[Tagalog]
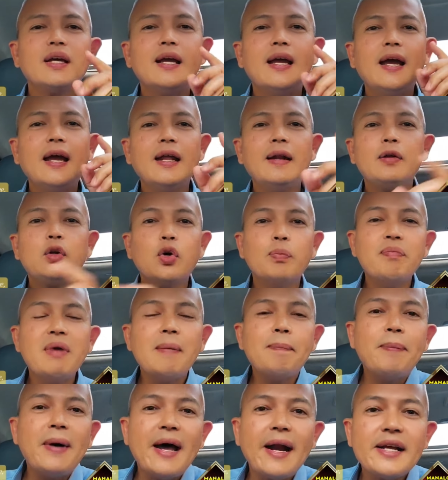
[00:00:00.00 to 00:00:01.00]
And kung
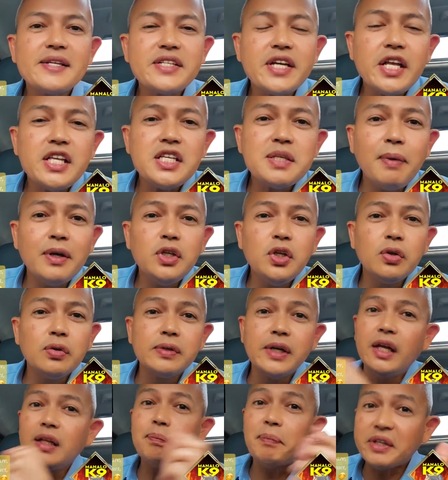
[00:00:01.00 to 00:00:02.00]
may parasites man yung
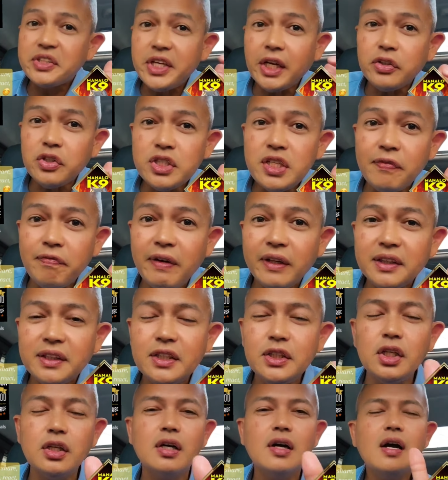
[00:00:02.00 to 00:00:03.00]
rant, pa-check nyo sa bet
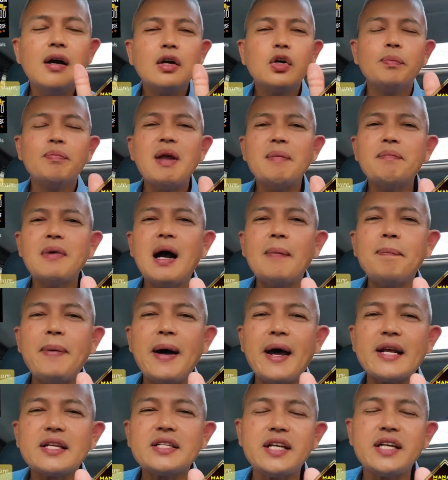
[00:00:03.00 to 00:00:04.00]
ninyo. Kung may mga
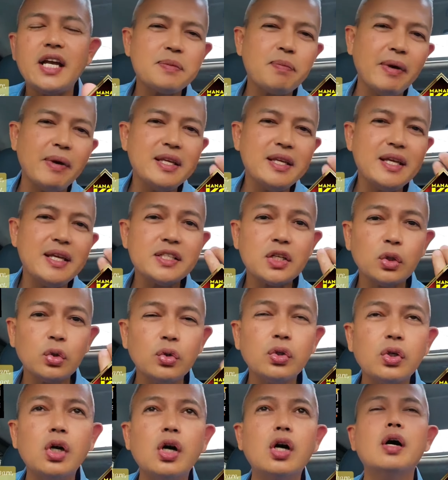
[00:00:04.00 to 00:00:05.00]
parasites man yan sa
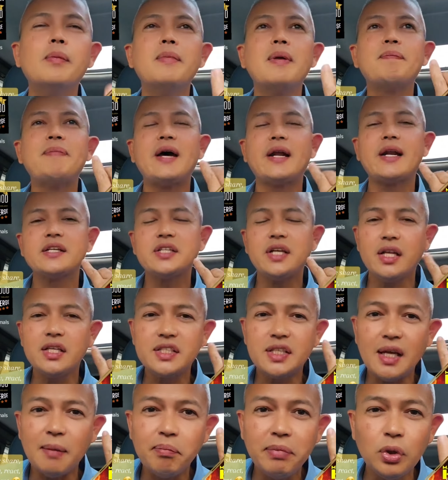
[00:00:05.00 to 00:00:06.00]
dugo, may
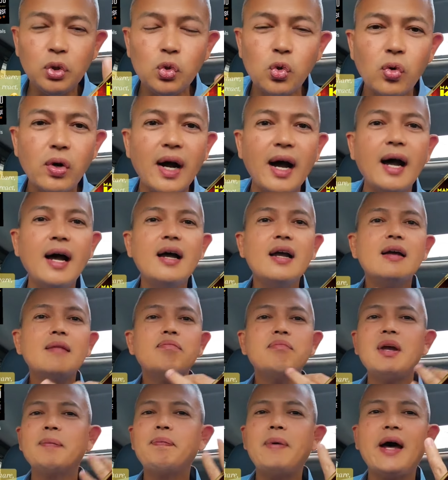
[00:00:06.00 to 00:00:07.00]
parasites sa bituka,
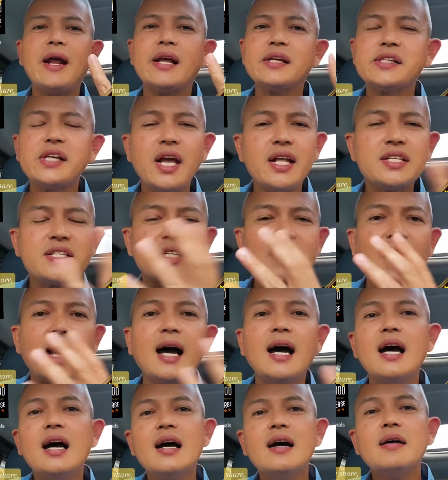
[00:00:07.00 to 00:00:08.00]
may parasites
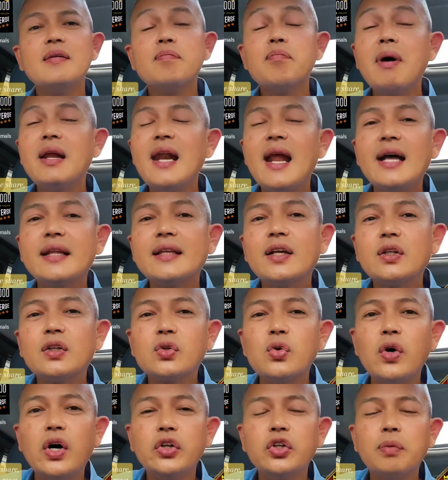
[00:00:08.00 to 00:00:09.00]
sa balat at
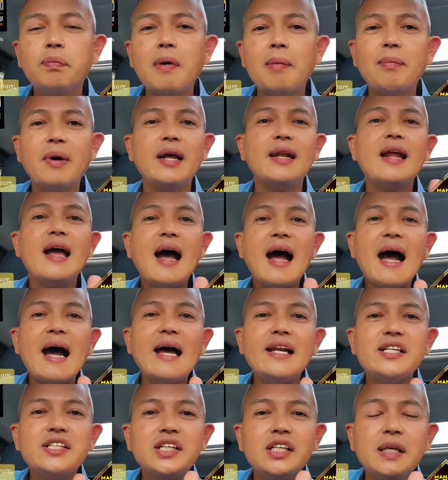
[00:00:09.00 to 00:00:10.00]
kung ano paman,
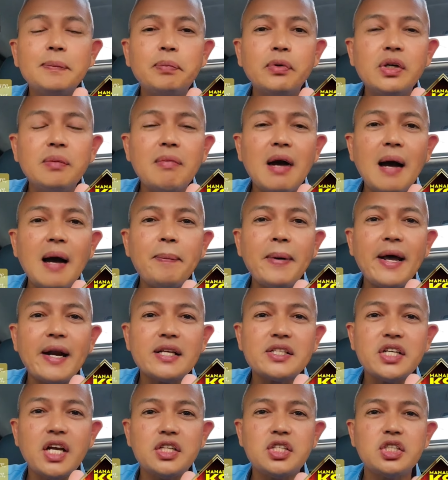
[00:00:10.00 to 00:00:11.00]
alisin niyo po yung mga
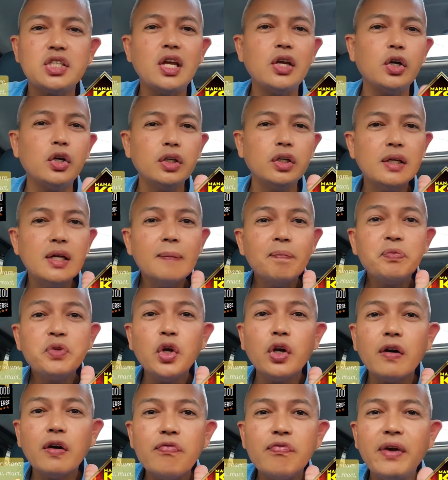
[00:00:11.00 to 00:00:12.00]
parasites na yon.
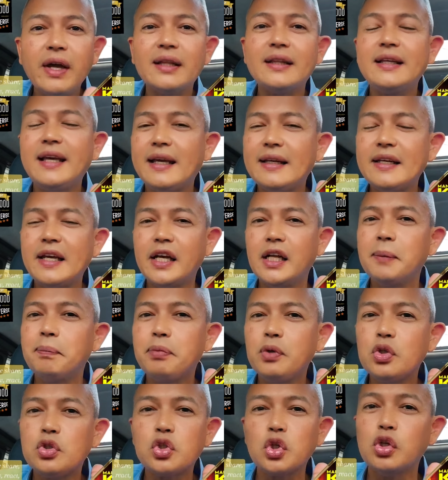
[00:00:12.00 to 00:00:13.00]
Your vet can
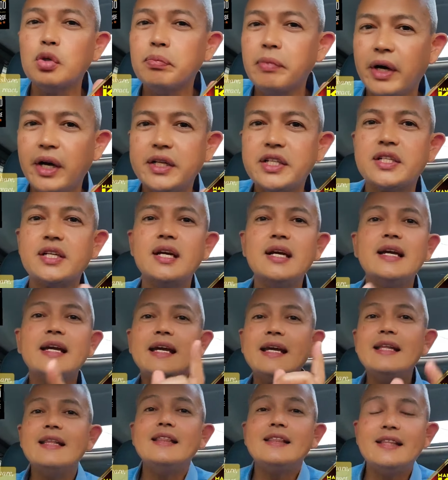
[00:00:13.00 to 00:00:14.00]
help you so much
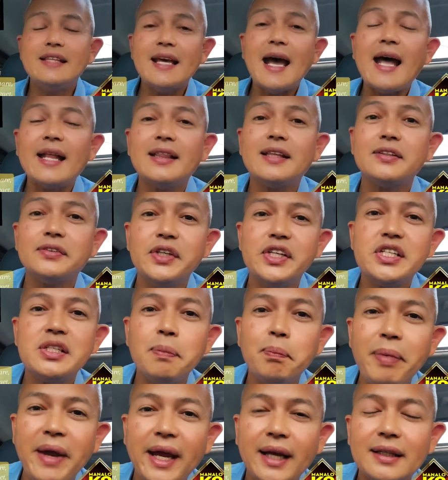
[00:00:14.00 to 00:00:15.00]
in that
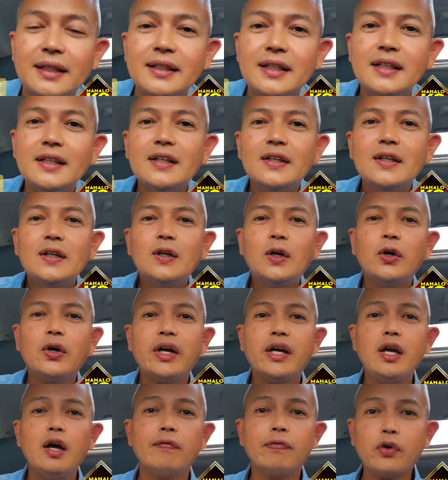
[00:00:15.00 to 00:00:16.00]
respect.
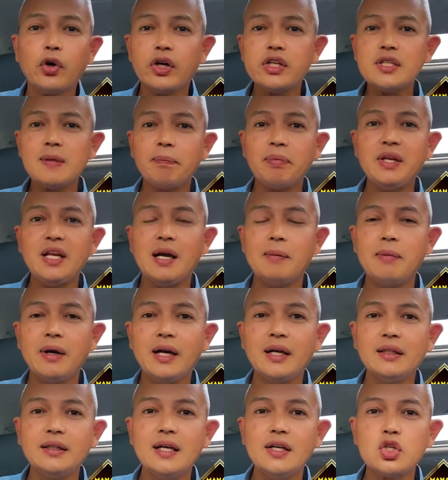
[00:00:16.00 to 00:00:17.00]
Okay, of course, ang
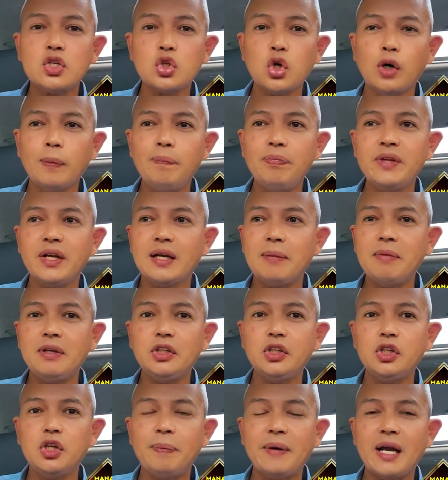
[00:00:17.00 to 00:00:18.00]
pinakamagandang soap na
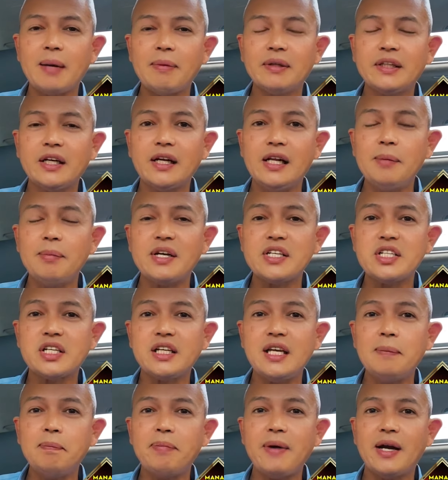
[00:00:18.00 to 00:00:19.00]
gamitin niyo para matanggal yung mga
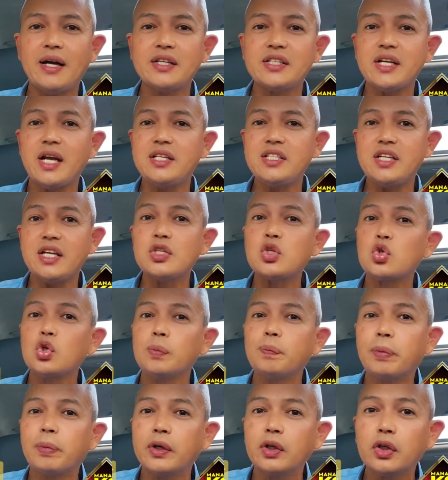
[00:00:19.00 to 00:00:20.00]
skin parasites is
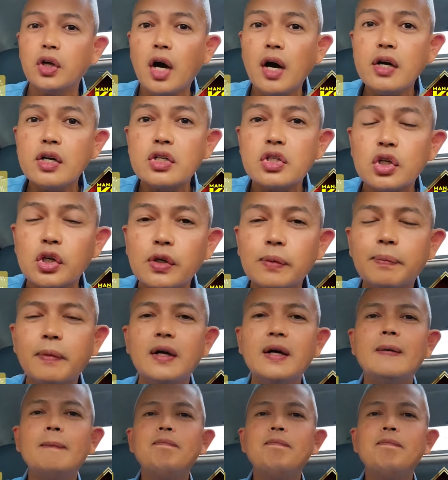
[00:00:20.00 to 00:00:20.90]
Super Dog Soap.